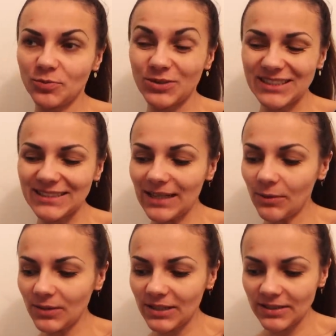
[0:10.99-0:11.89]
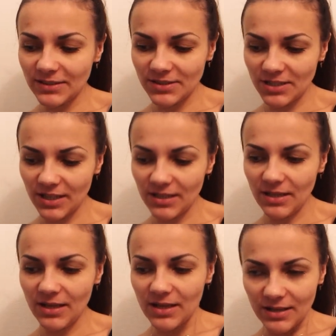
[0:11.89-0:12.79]
przez cały ten tydzień,
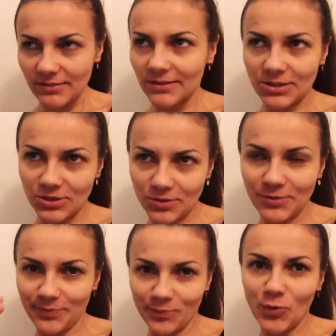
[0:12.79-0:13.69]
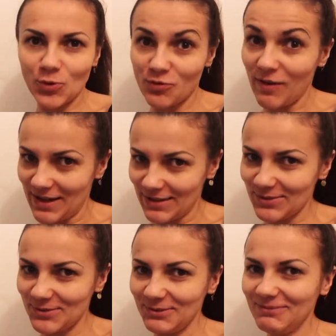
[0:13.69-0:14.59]
znaczy no do
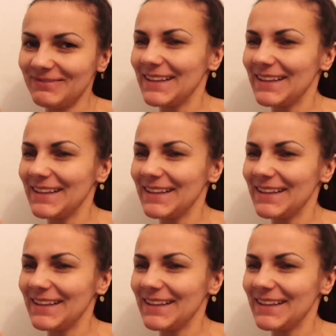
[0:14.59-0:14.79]
czwartku,